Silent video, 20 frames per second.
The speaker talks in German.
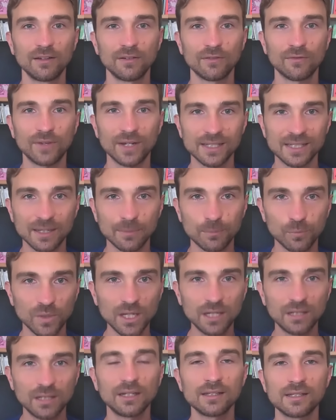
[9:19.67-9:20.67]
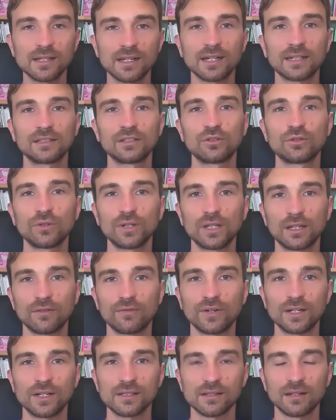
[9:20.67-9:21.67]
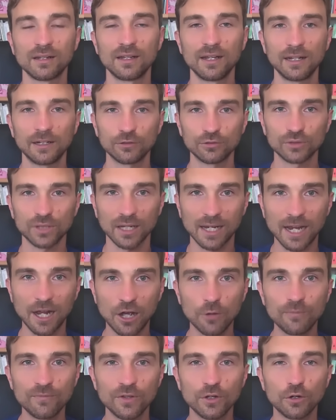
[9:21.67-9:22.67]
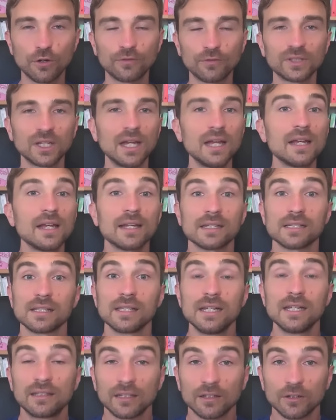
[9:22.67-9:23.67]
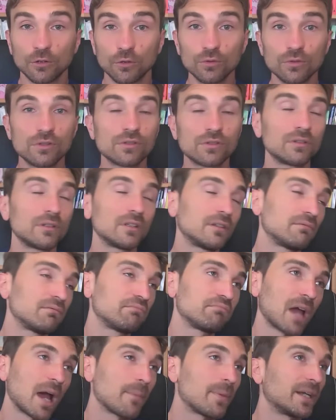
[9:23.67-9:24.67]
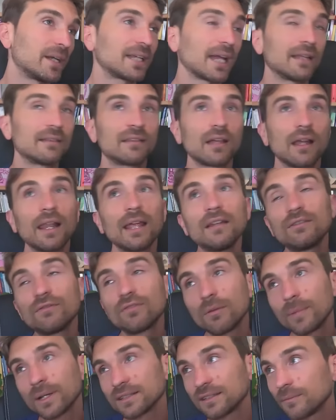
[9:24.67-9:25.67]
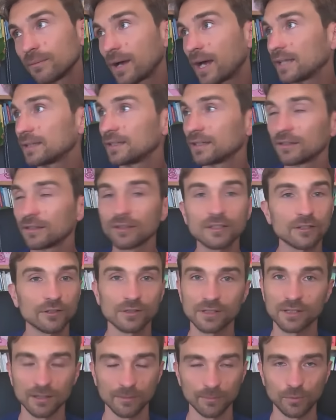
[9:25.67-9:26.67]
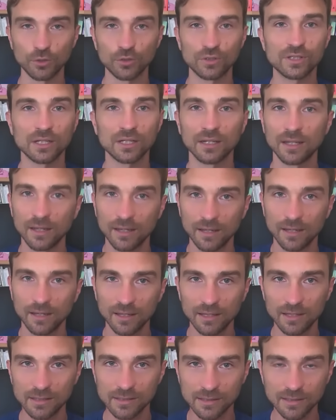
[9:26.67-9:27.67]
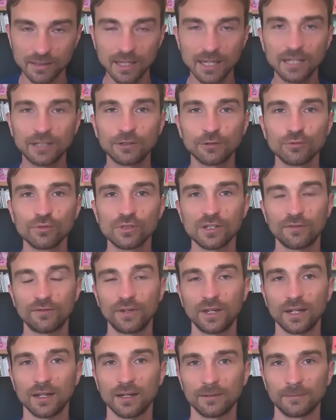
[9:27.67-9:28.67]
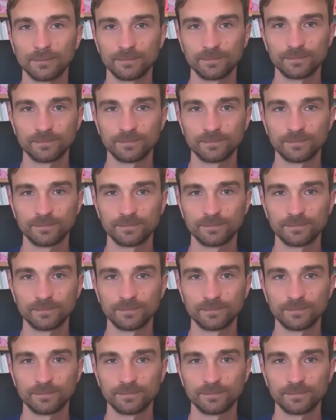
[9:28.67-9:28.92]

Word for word: weil sie eben nicht in diese Kategorien gefallen sind. Und dann glauben wir oft, es liegt an uns und ich habe halt kein Talent für Mathematik oder sonstigen Blödsinn. Ist nicht unser Fehler.